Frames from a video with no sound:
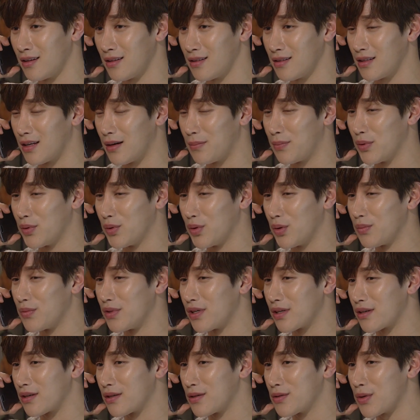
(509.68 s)
나쁜
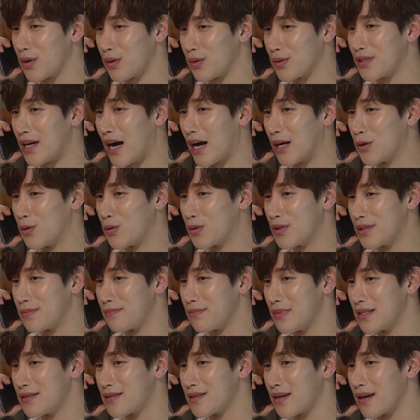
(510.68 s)
놈들끼리 서로 자기
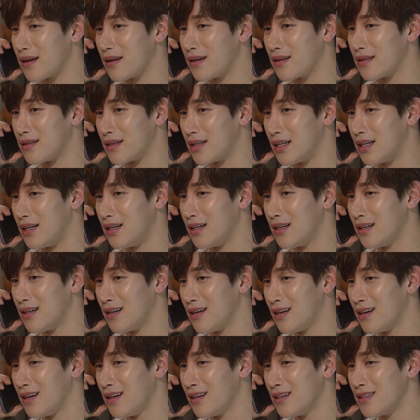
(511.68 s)
욕심만 챙기느라
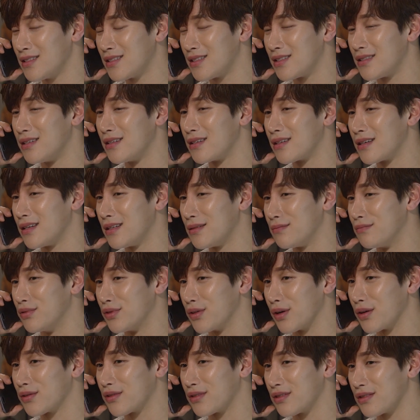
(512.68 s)
지들끼리
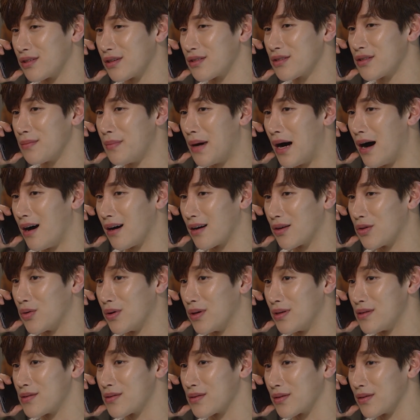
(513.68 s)
물어뜯어서 망하게 돼
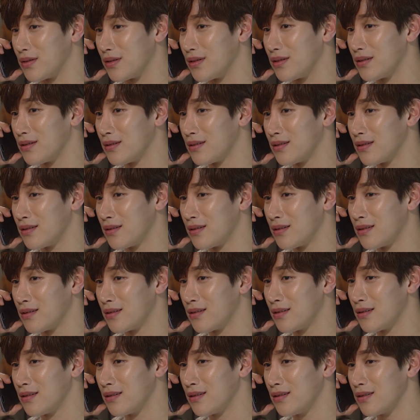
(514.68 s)
있어.
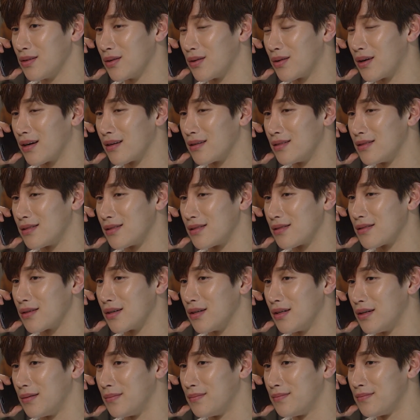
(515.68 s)
너랑
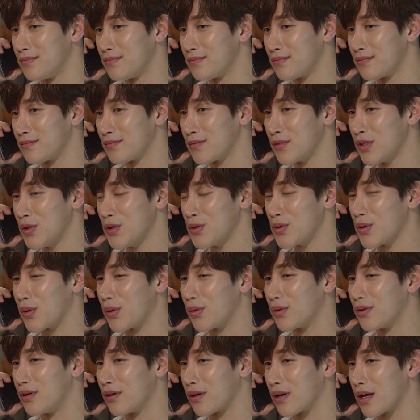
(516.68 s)
이진서
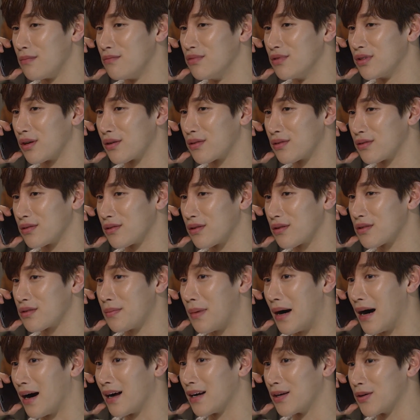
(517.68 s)
서로 그렇게 물어뜯어서
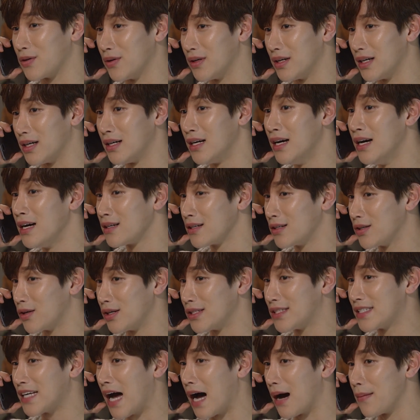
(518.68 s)
망할 거야.
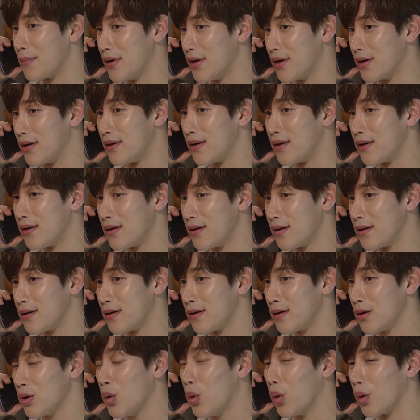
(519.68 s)
그걸 자멸,
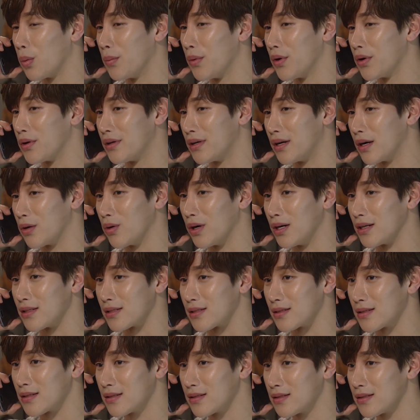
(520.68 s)
공멸이라고 하지.